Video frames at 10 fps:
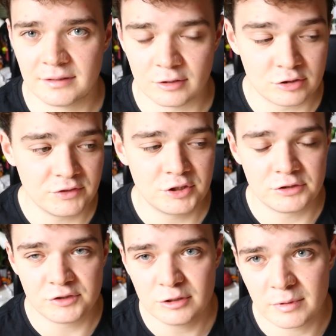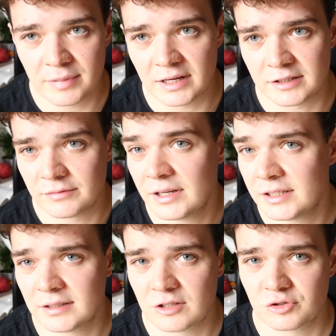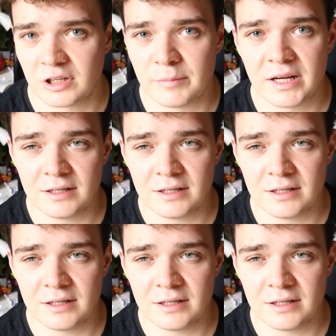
Oczywiście ćwiczymy barki, fajnie angażujemy,